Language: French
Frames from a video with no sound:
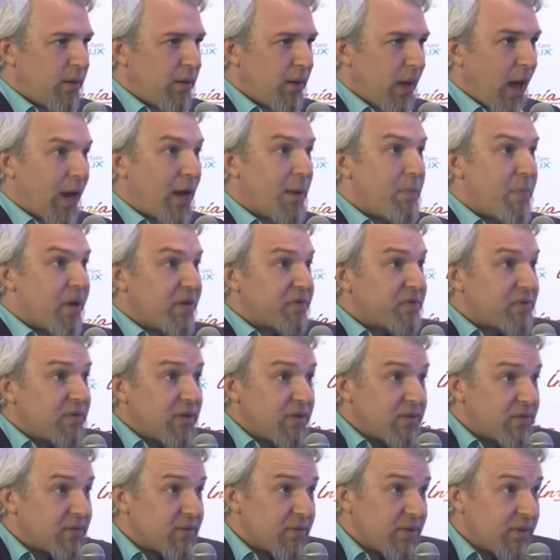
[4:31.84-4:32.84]
à la base
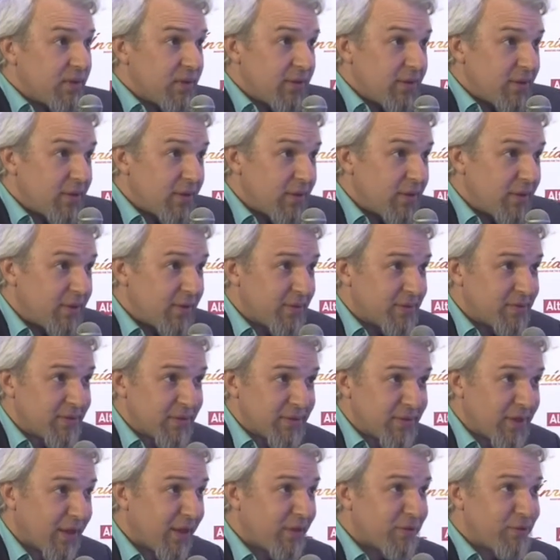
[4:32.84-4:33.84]
de ces
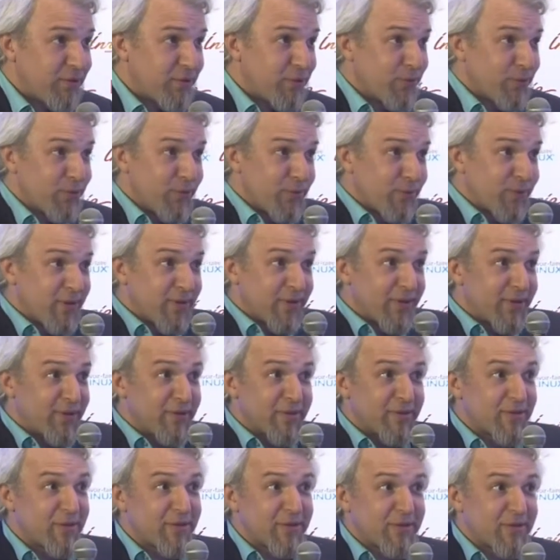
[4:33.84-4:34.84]
interactions et
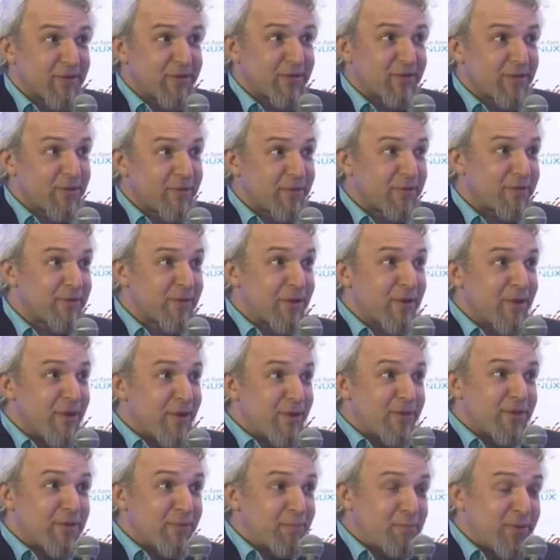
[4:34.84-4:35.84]
de
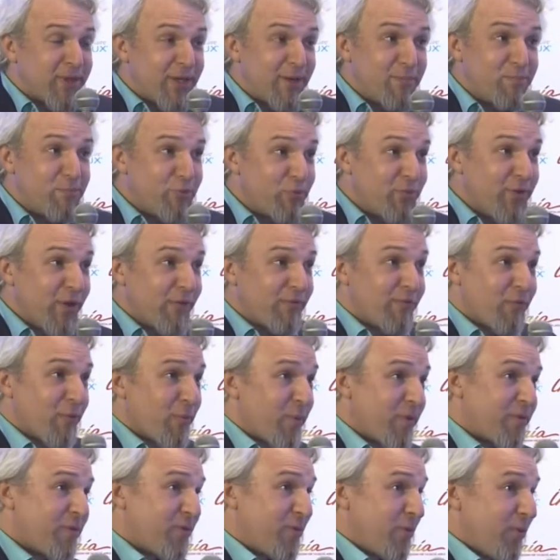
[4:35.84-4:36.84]
ces, petits bouts
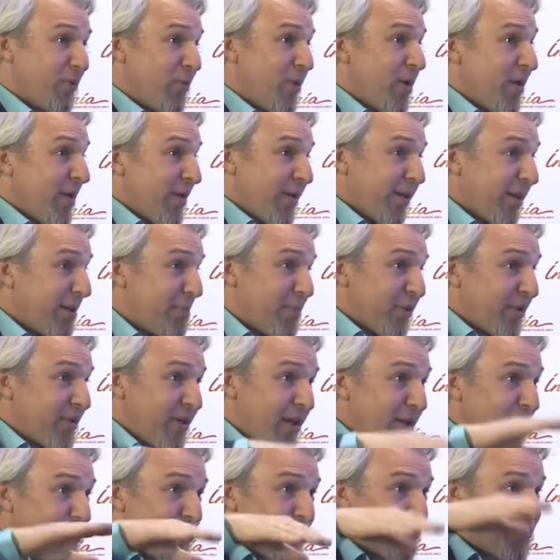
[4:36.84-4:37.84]
d'informations
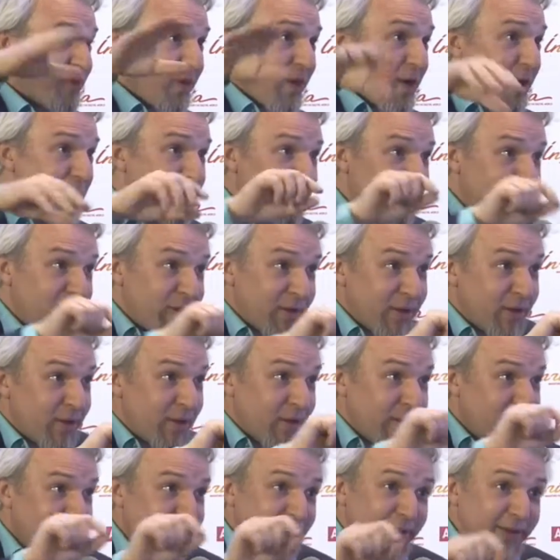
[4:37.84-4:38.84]
répétés ad nauseam et,
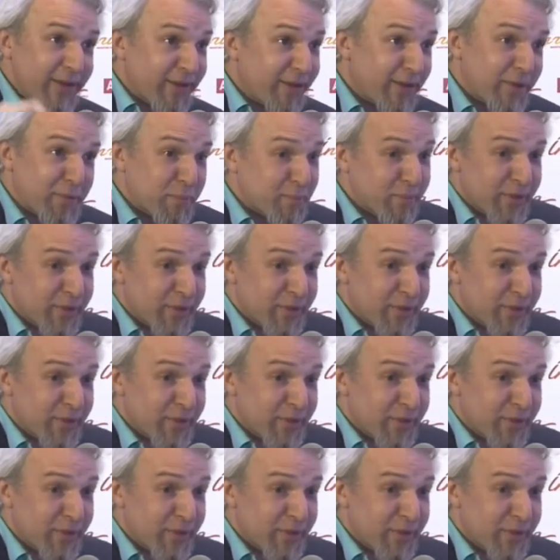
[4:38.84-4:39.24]
et,